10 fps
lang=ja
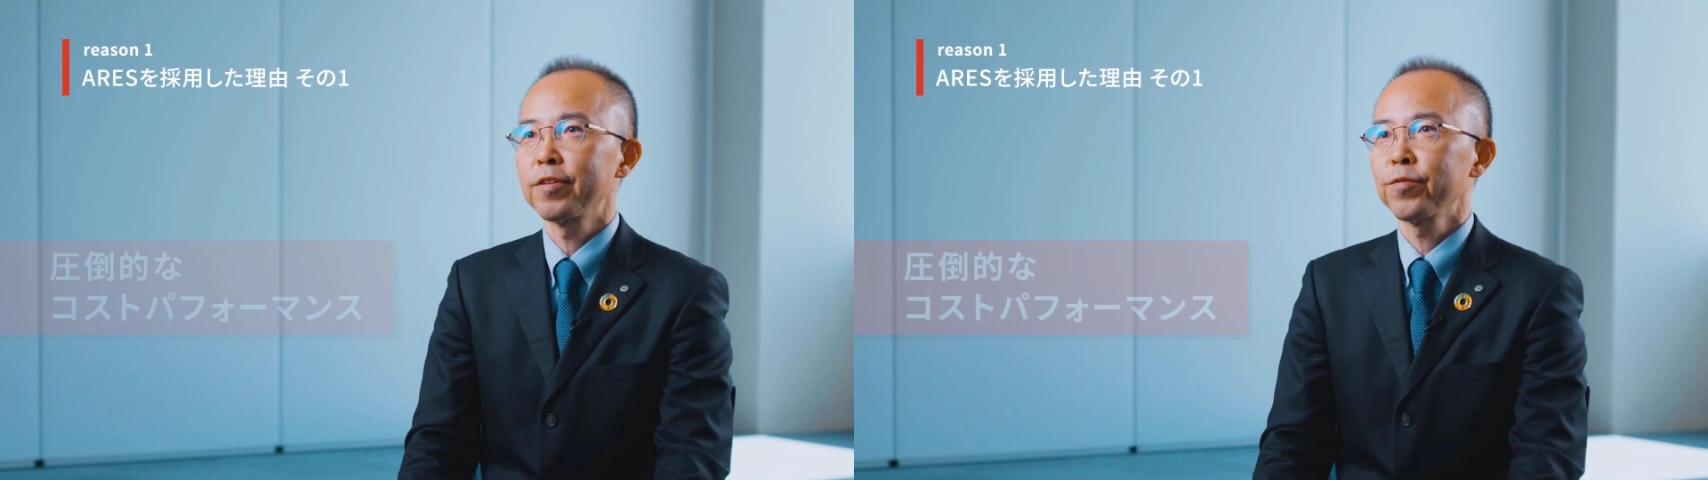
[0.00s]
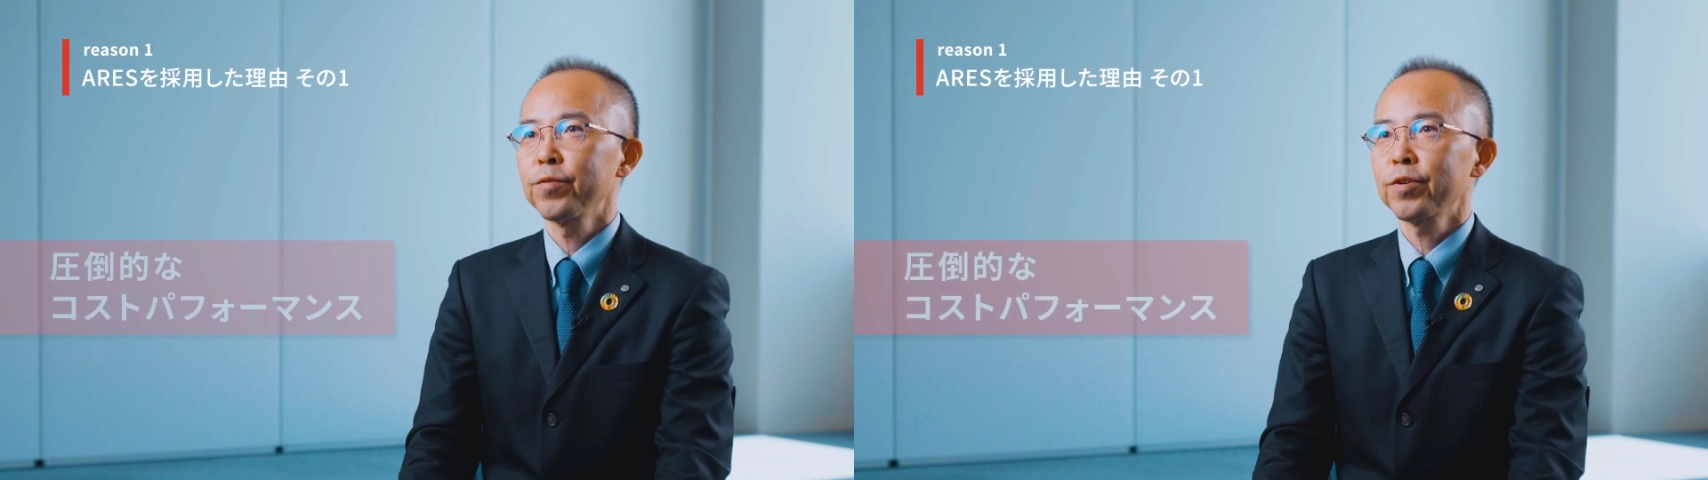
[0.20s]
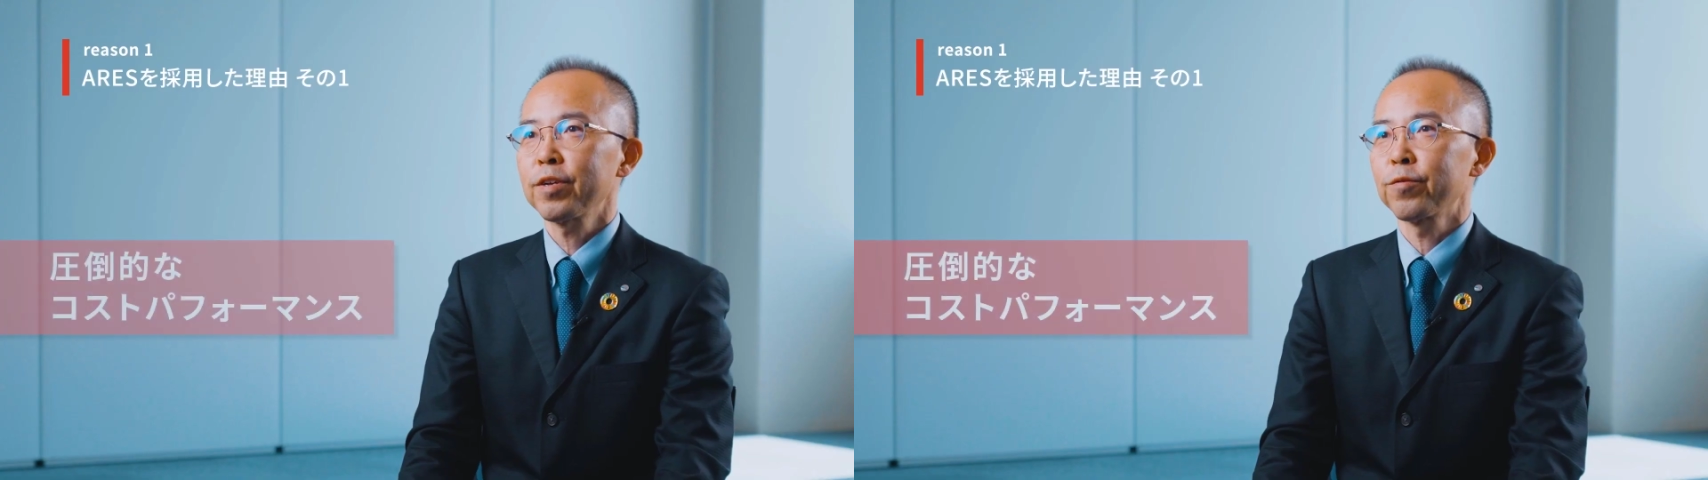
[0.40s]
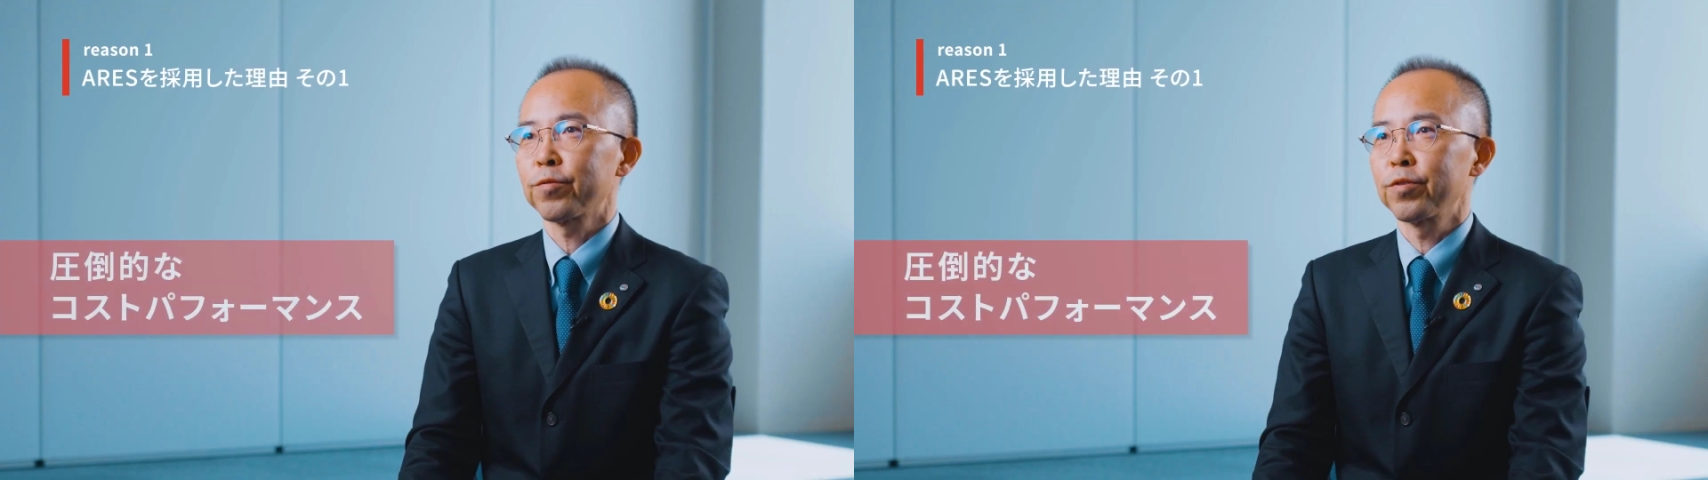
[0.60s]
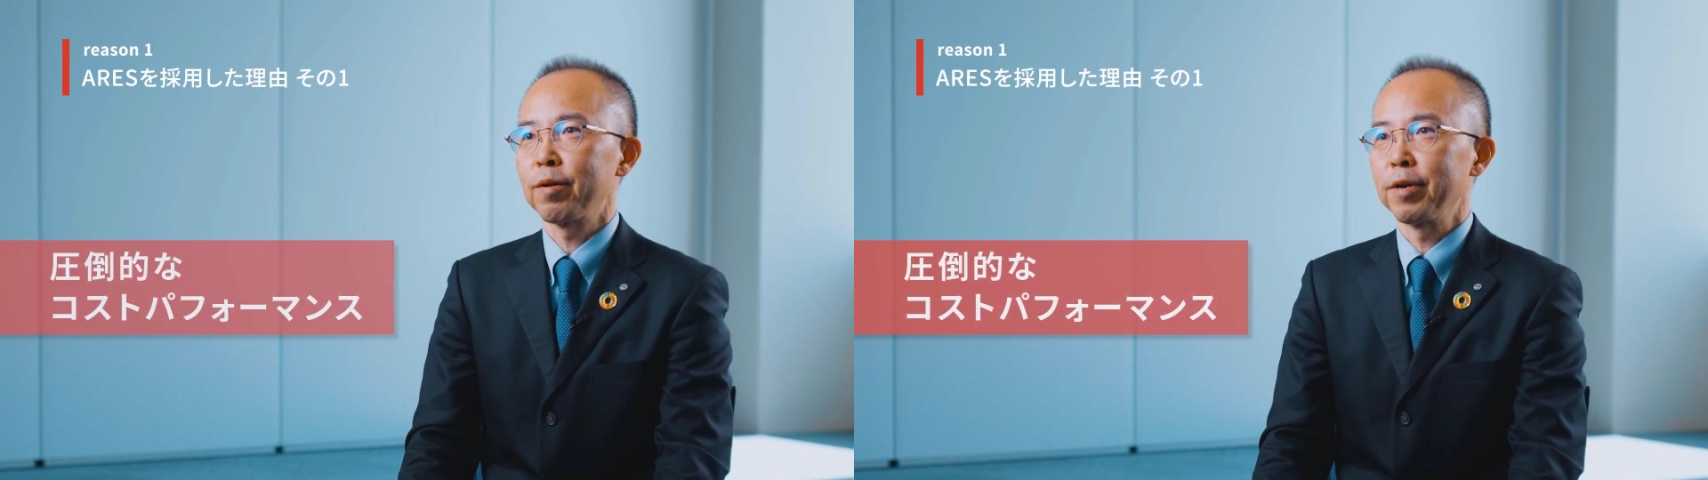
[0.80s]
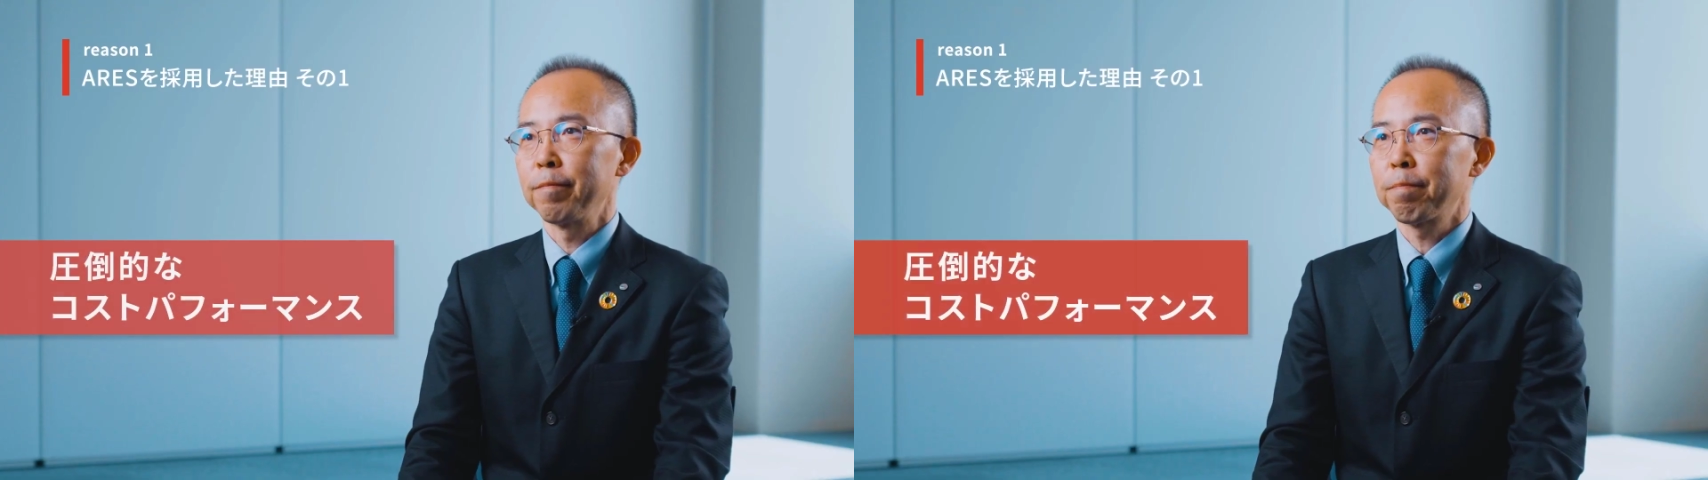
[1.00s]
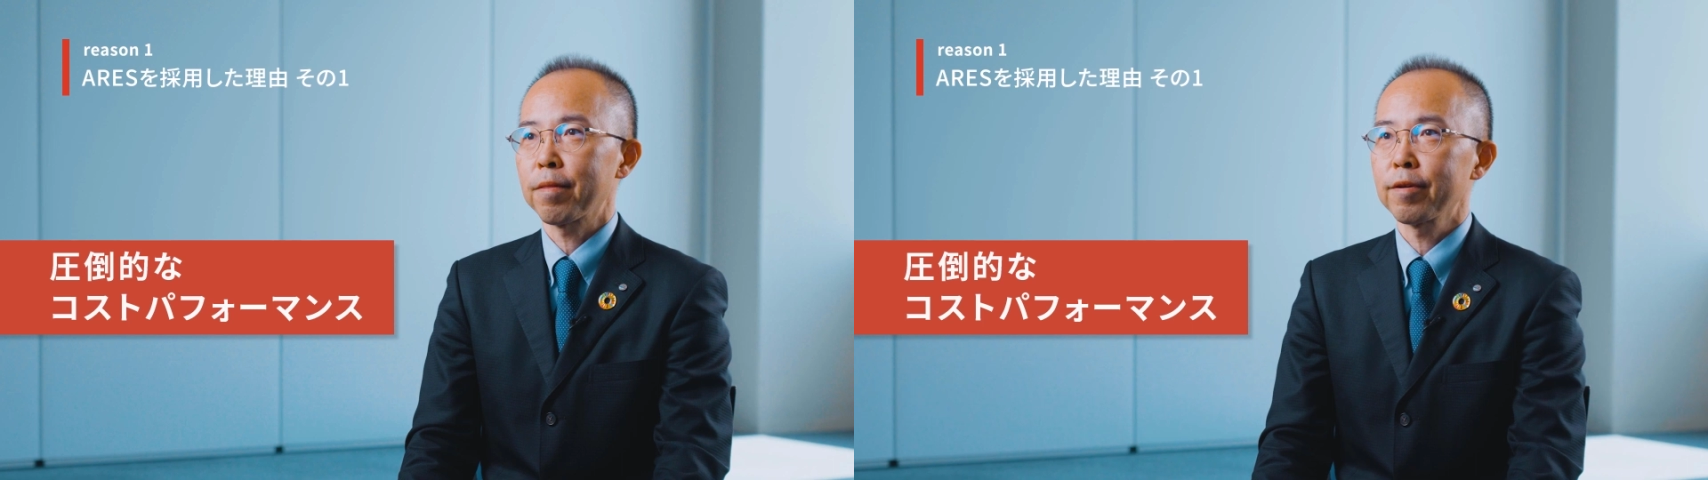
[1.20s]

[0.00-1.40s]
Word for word: 既存の CAD と比べ